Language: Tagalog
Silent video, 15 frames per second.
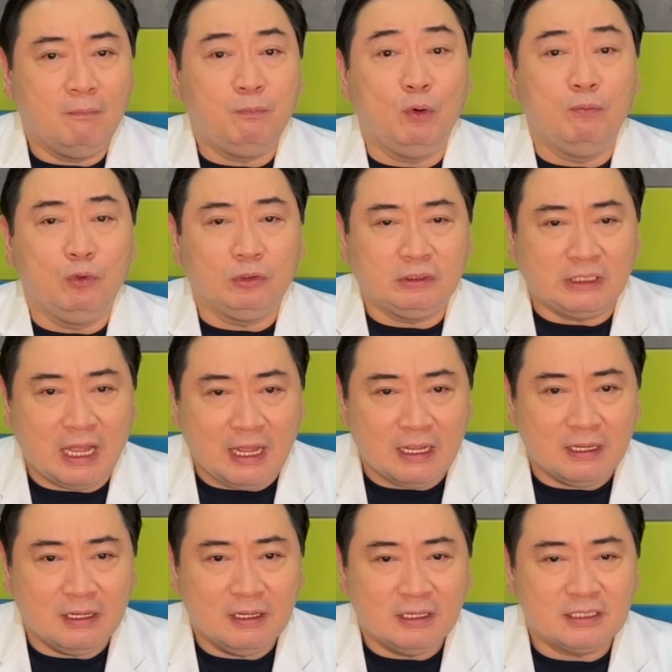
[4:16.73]

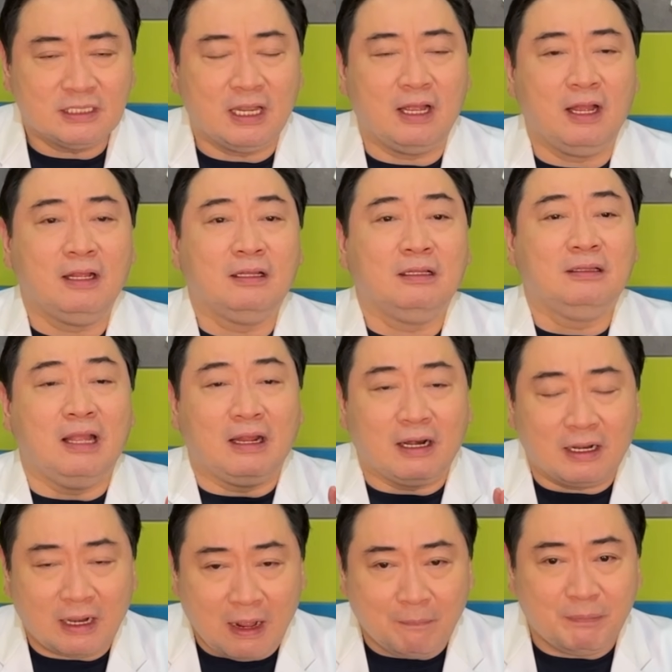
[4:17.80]
Pumunta sa
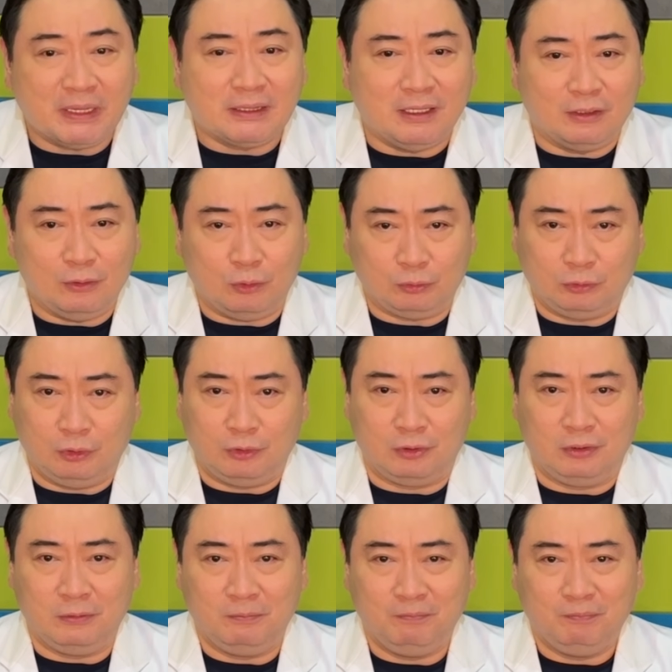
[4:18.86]
nararapat na
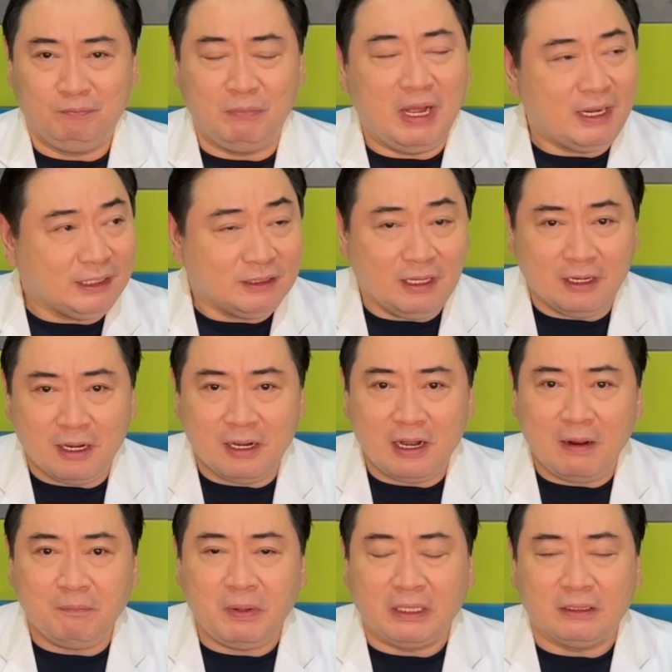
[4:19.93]
doktor. Bakit
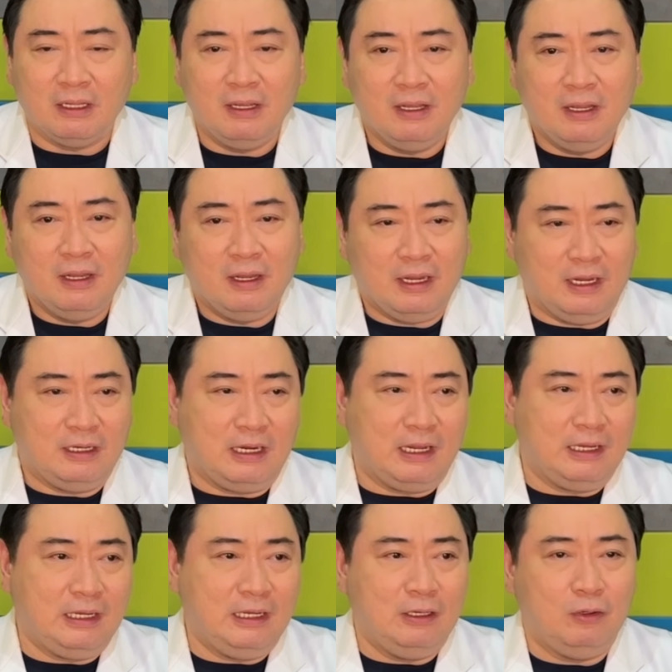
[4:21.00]
nararapat? eh
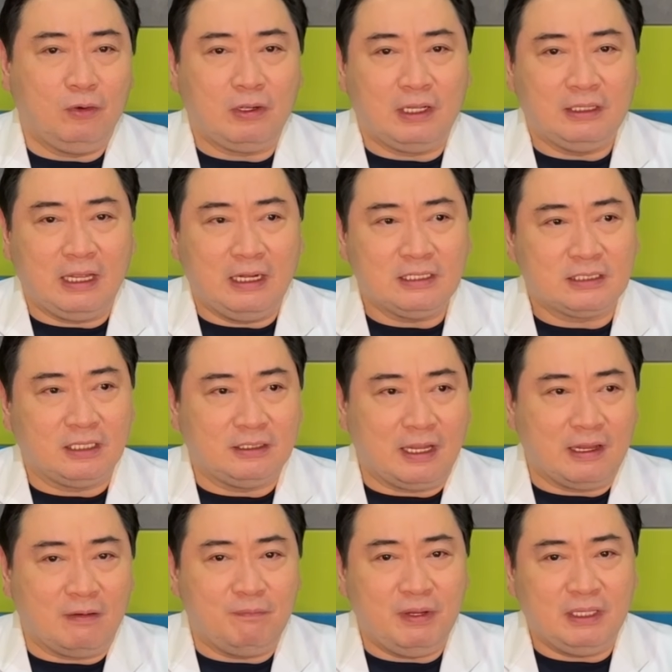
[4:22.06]
nahihilo ka dahil sa
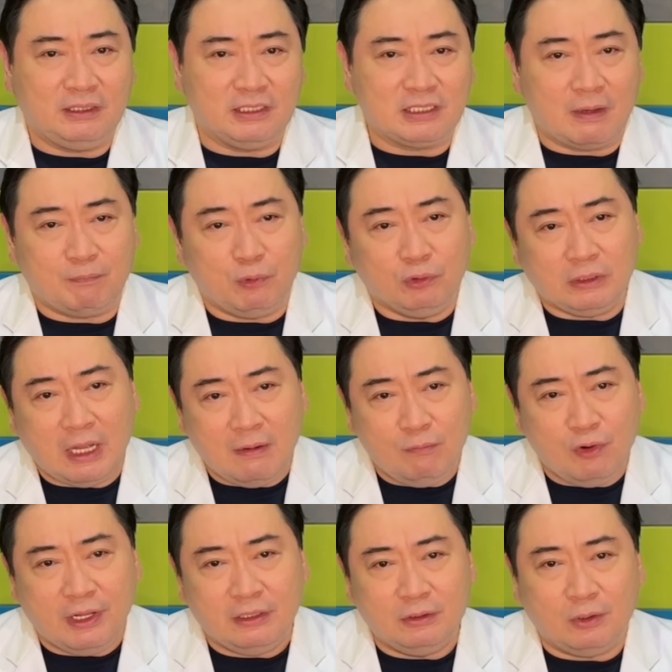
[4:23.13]
diabetes, eh puntahan
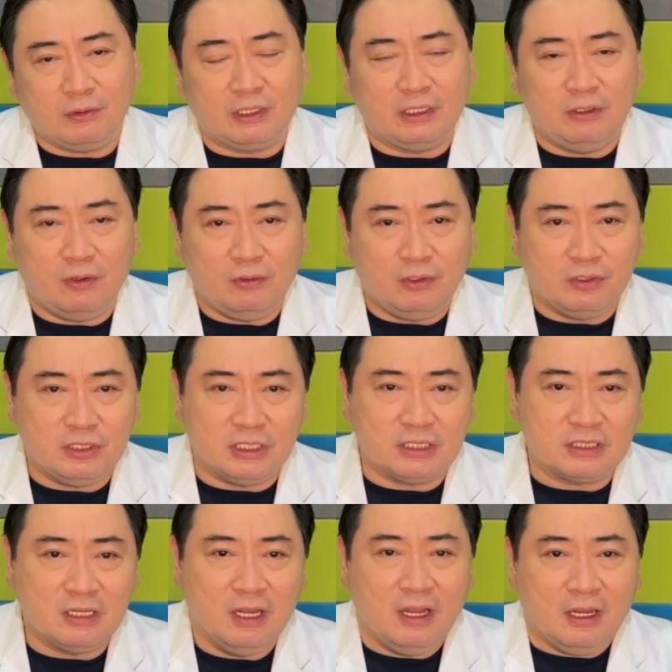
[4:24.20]
mo
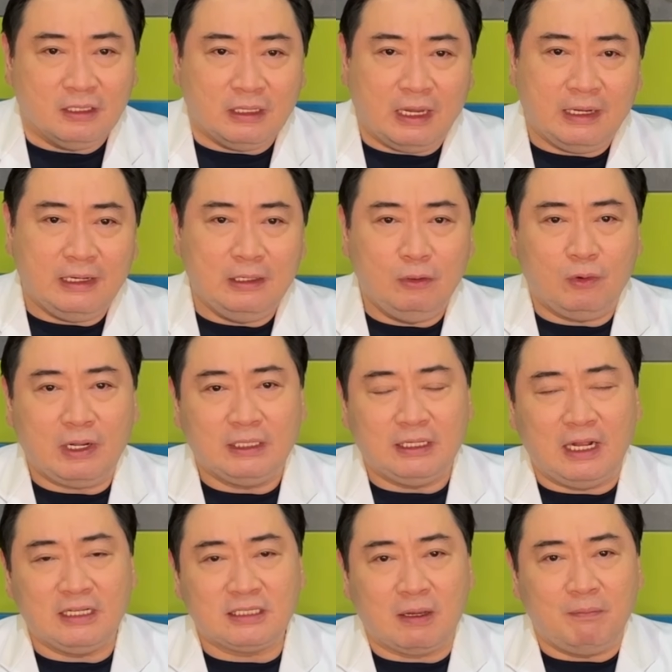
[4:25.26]
endocrinologist. Nahihilo ka
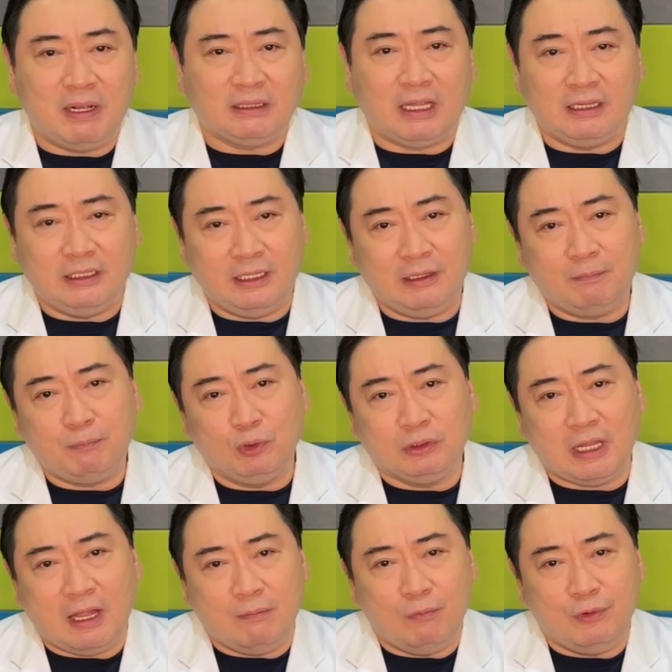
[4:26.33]
dahil sa mata, di
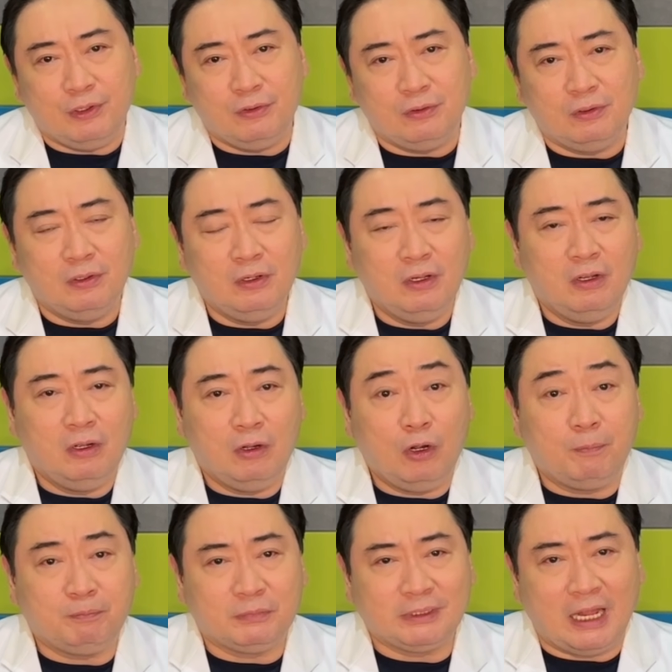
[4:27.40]
puntahan mo yung
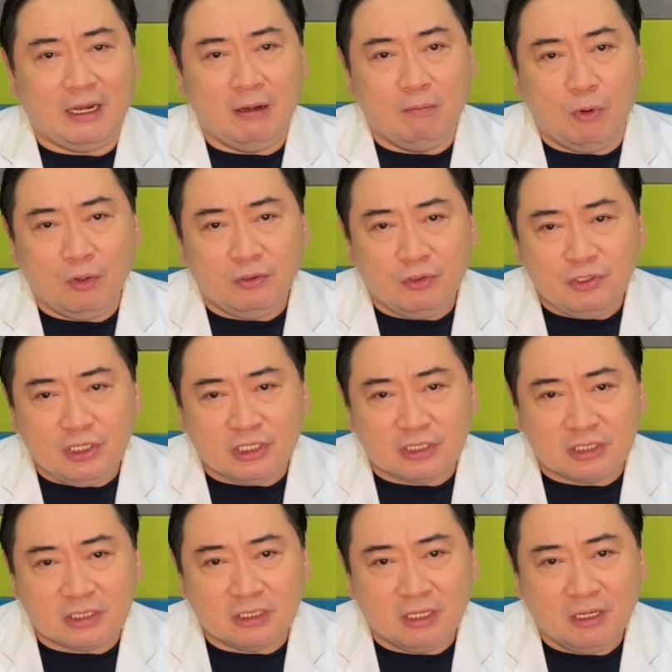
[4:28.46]

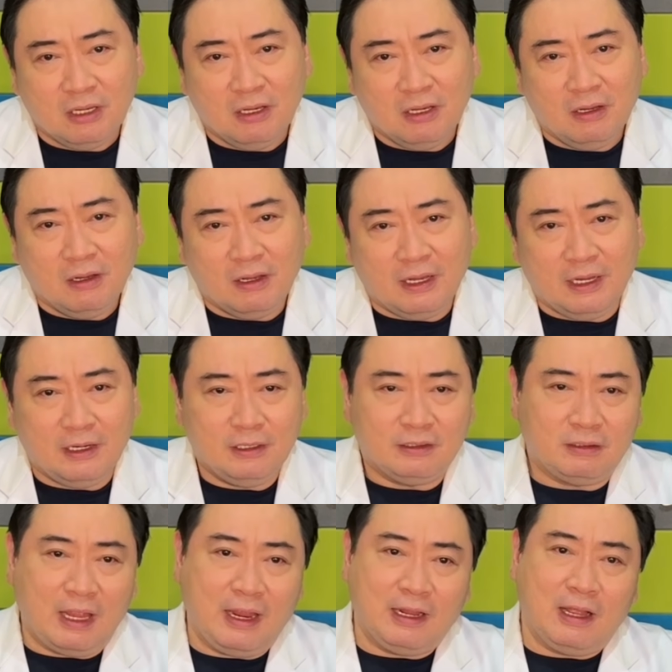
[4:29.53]
ophthalmologist. Eh,
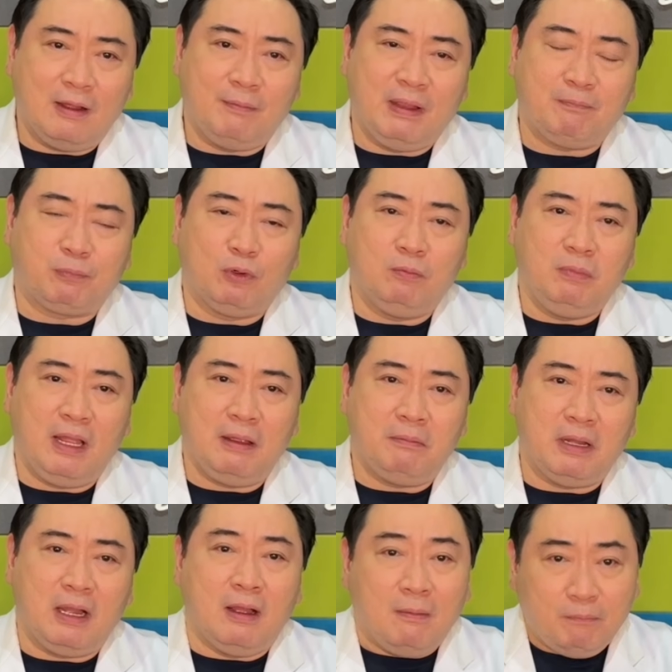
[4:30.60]
tayo nga may
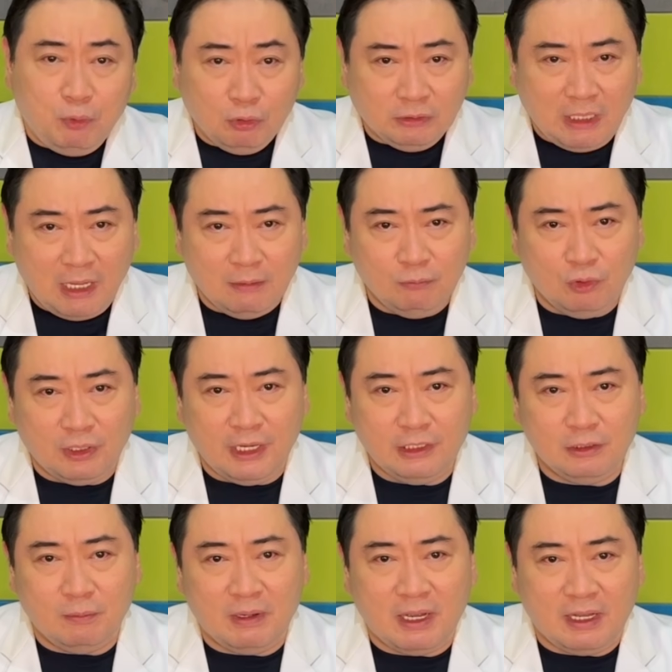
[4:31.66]
problema, puntahan mo
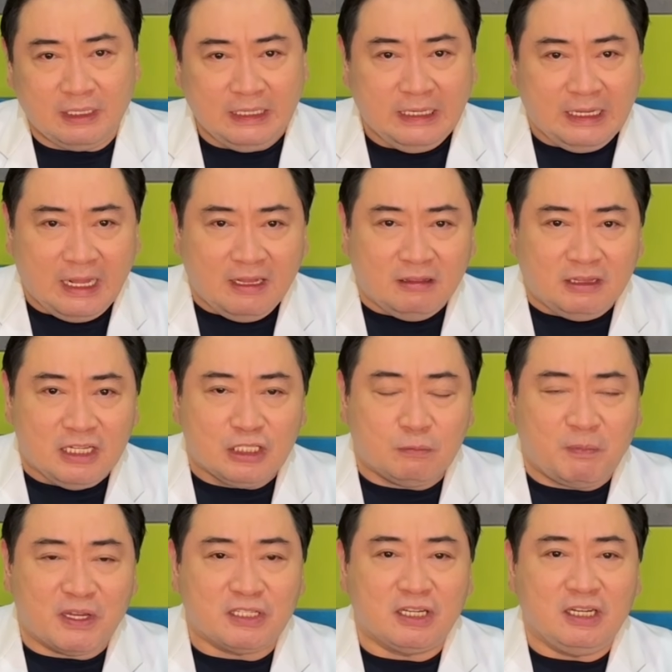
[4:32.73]
ngayon yung mga ENT
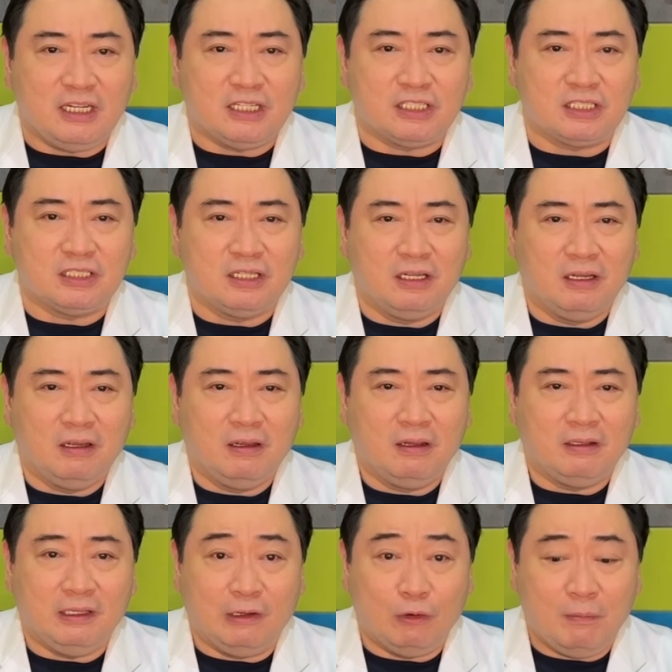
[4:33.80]
specialist.
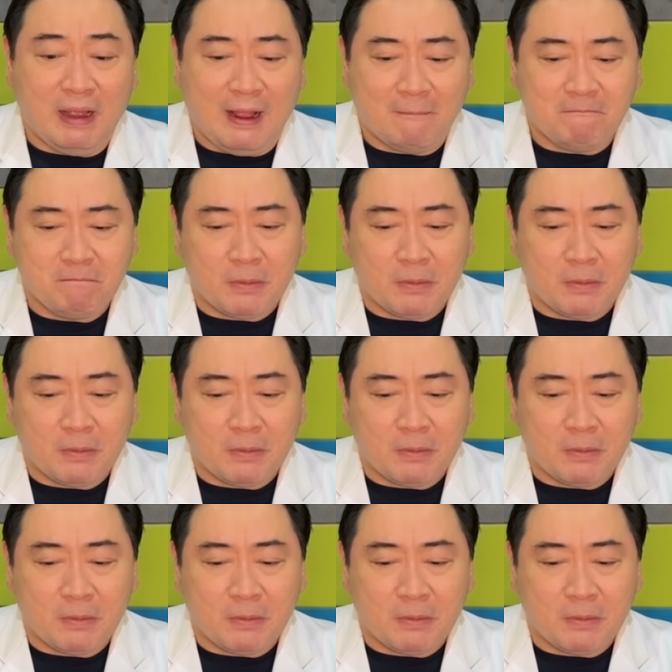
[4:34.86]
Di ko ba?